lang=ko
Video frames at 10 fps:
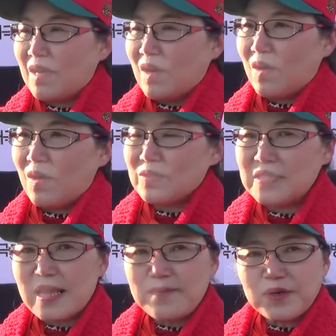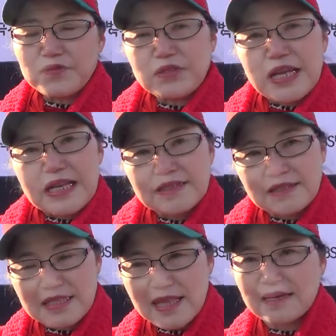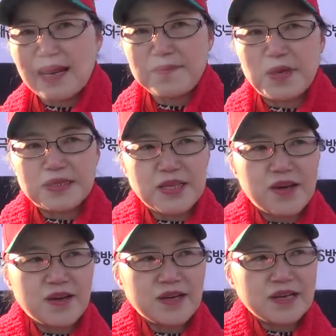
어, 지난번 울산에서 진행을 하면서